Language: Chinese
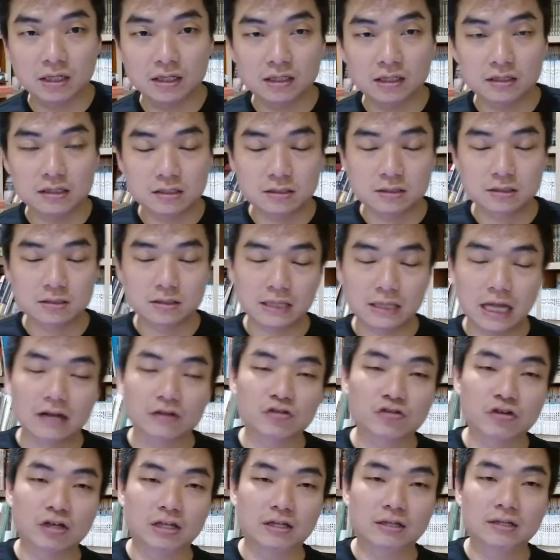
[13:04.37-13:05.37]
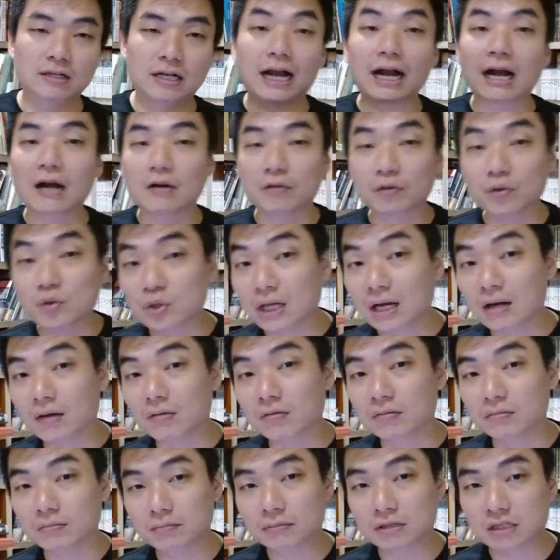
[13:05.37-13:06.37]
呃当选，刚好遇
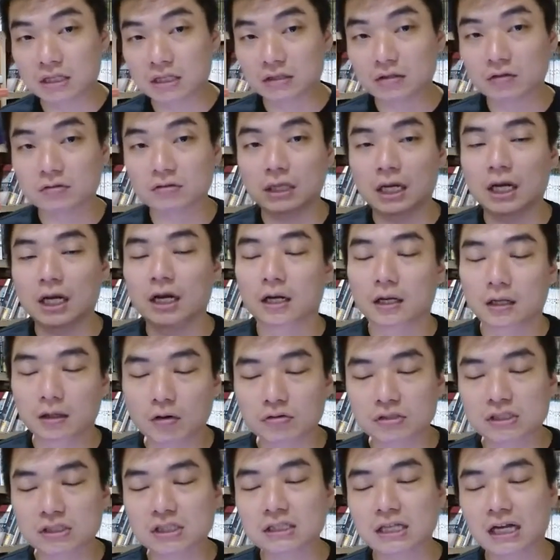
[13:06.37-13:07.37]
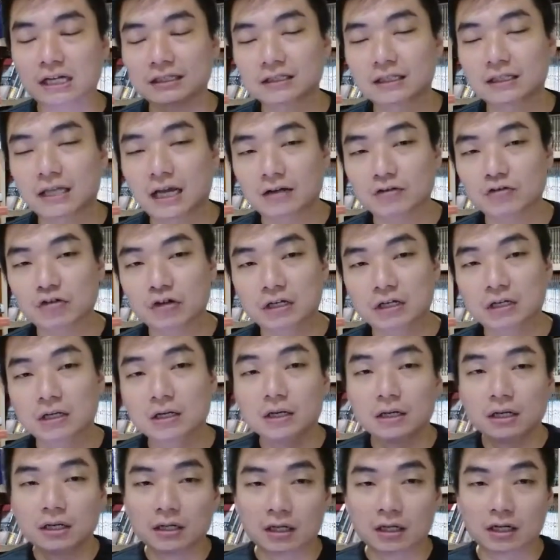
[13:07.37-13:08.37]
到行动呃公正党的党选。
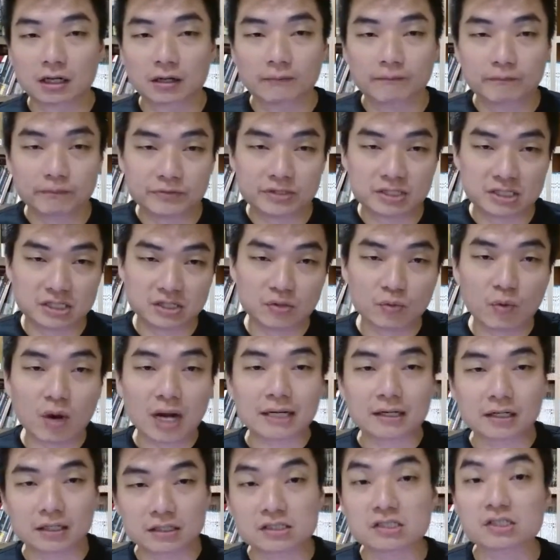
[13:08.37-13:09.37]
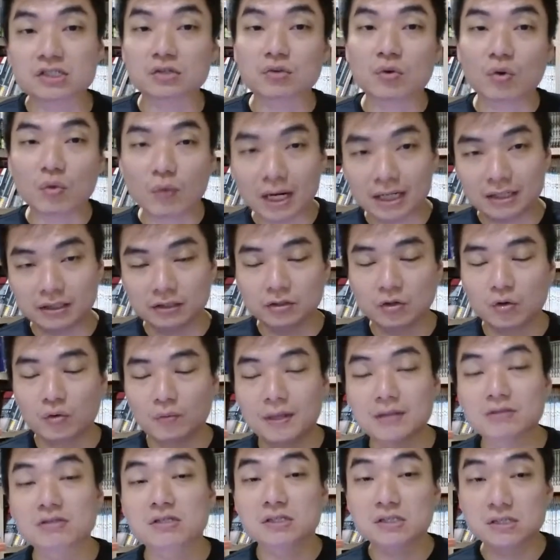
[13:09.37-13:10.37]
呃，几万人、十多万人
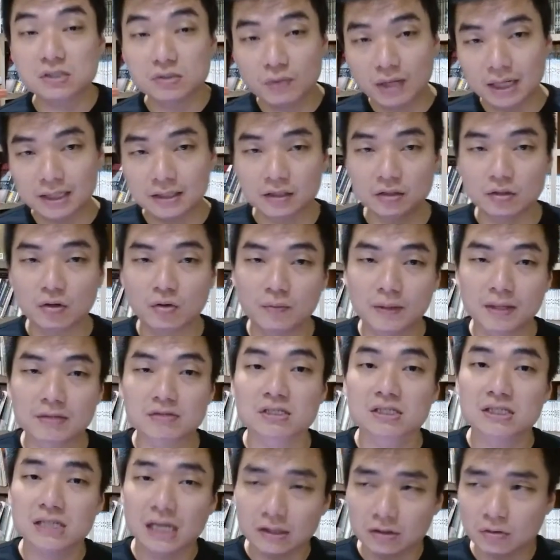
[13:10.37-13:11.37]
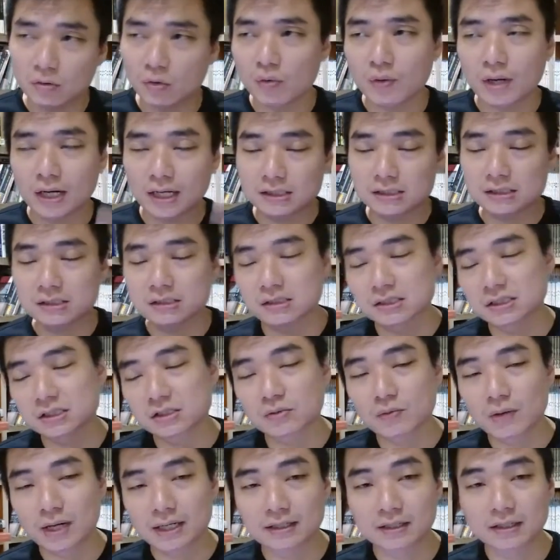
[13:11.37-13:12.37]
投票十四万人投票十三多万还是十
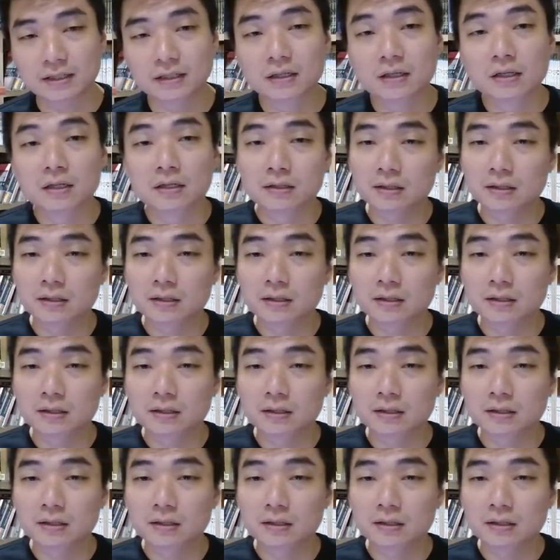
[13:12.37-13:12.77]
四万人？